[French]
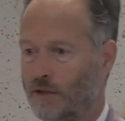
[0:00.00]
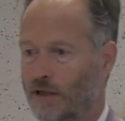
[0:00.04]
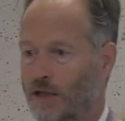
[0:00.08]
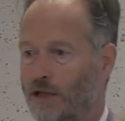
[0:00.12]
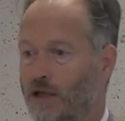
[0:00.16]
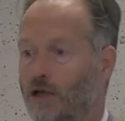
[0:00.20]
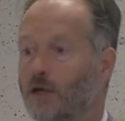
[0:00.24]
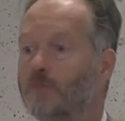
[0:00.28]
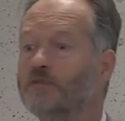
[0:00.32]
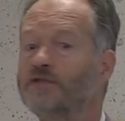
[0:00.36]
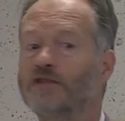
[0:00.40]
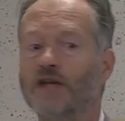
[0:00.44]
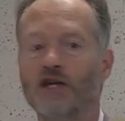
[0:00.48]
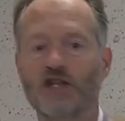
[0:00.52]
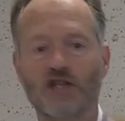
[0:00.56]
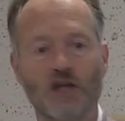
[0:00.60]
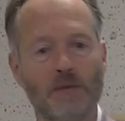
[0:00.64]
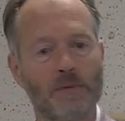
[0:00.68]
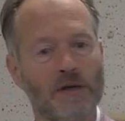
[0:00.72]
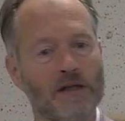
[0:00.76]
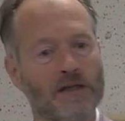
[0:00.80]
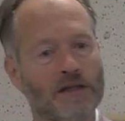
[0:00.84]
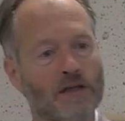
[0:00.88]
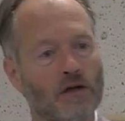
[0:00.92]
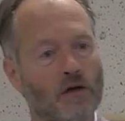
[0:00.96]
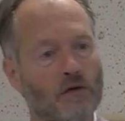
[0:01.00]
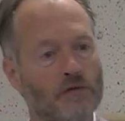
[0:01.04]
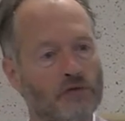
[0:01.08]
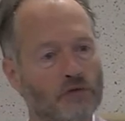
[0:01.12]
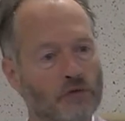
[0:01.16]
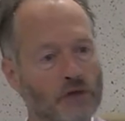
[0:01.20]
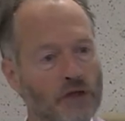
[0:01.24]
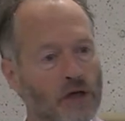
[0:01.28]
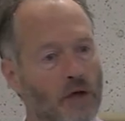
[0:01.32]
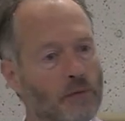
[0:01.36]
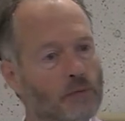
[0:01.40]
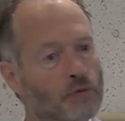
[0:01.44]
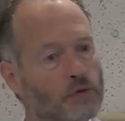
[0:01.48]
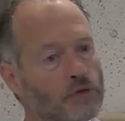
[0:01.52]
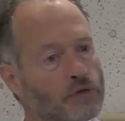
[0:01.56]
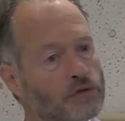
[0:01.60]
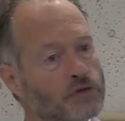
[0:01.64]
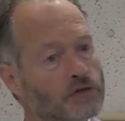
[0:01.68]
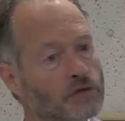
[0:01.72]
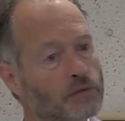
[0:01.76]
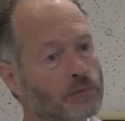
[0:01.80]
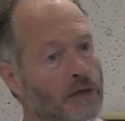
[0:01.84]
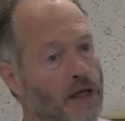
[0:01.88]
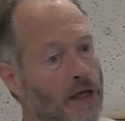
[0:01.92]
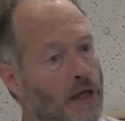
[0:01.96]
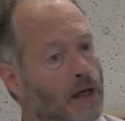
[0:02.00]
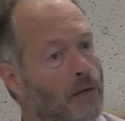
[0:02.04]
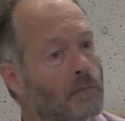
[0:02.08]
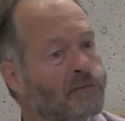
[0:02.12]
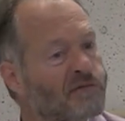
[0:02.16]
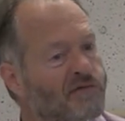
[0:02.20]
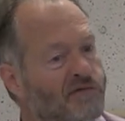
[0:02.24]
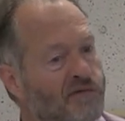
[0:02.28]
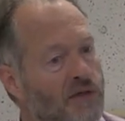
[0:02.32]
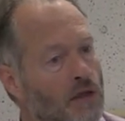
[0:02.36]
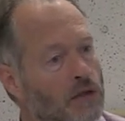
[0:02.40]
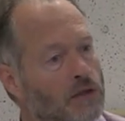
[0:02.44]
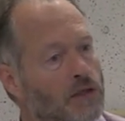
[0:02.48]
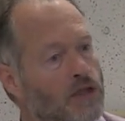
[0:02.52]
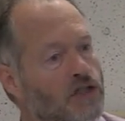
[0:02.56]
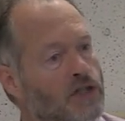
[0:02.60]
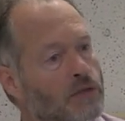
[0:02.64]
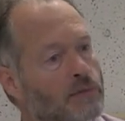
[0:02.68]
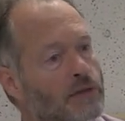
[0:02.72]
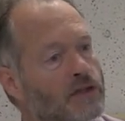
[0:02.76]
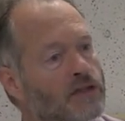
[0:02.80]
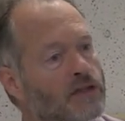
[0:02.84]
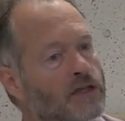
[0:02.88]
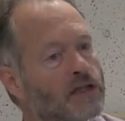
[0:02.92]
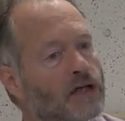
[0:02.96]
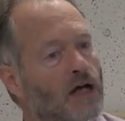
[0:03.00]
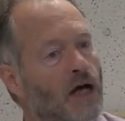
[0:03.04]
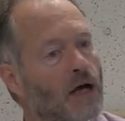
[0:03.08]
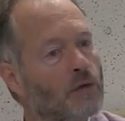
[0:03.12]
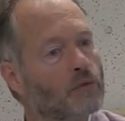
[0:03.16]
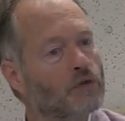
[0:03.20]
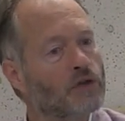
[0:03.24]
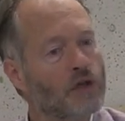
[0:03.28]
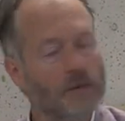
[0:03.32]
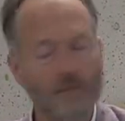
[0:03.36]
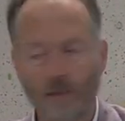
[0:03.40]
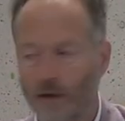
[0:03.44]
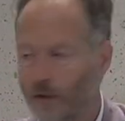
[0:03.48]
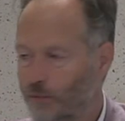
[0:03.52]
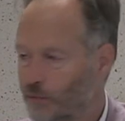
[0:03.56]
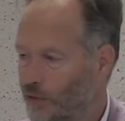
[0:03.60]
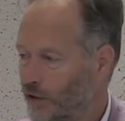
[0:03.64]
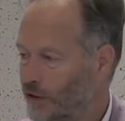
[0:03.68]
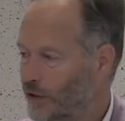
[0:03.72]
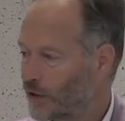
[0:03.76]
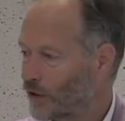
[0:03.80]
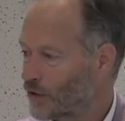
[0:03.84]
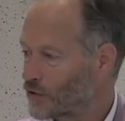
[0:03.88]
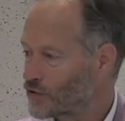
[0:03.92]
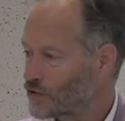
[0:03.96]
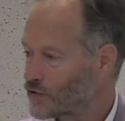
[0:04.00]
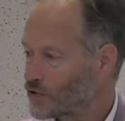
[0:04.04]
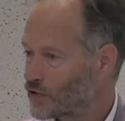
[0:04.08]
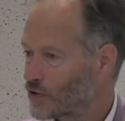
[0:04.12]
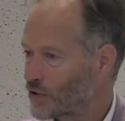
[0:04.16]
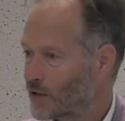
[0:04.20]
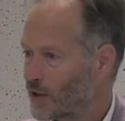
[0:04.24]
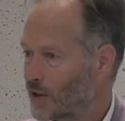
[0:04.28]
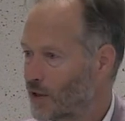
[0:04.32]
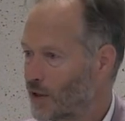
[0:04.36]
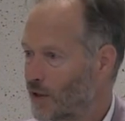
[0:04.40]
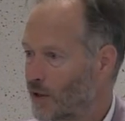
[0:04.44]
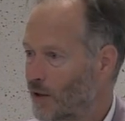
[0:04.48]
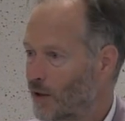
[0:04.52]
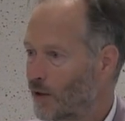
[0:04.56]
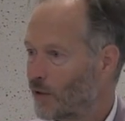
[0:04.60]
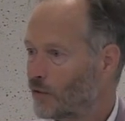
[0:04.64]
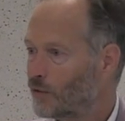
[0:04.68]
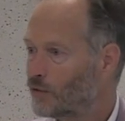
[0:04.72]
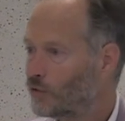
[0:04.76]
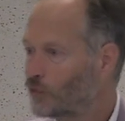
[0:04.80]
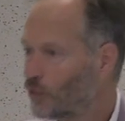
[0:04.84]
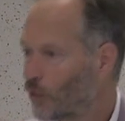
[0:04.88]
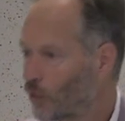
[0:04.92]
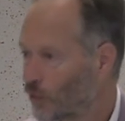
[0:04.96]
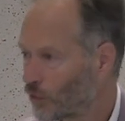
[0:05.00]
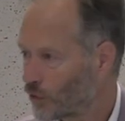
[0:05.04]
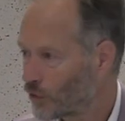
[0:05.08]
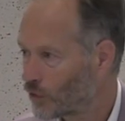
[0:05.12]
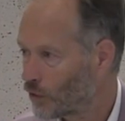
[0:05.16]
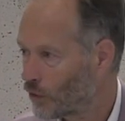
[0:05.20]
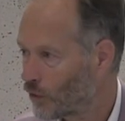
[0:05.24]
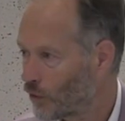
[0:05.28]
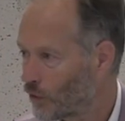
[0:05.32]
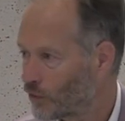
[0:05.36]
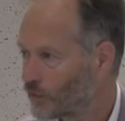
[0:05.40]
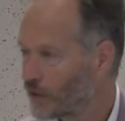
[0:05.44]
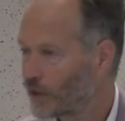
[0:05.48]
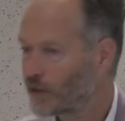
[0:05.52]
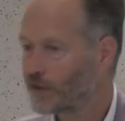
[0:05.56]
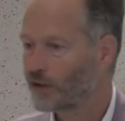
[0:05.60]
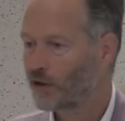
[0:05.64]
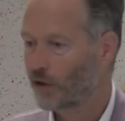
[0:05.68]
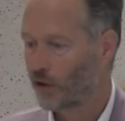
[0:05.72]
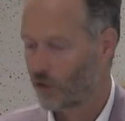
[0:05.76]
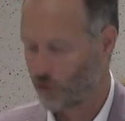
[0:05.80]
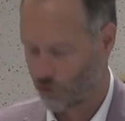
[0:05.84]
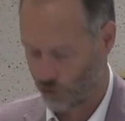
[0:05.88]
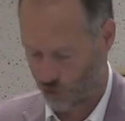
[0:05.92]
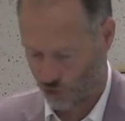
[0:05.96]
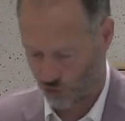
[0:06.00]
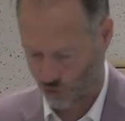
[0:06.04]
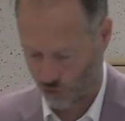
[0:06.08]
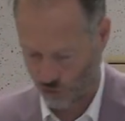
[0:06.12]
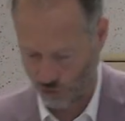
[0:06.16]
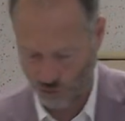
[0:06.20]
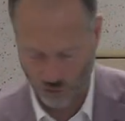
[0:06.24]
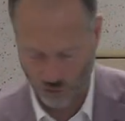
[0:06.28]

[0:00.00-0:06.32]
Et comme ça n'a jamais été enfoui en plus, bah, ça n'a jamais été écrabouillé par le poids des roches. Donc, on a des roches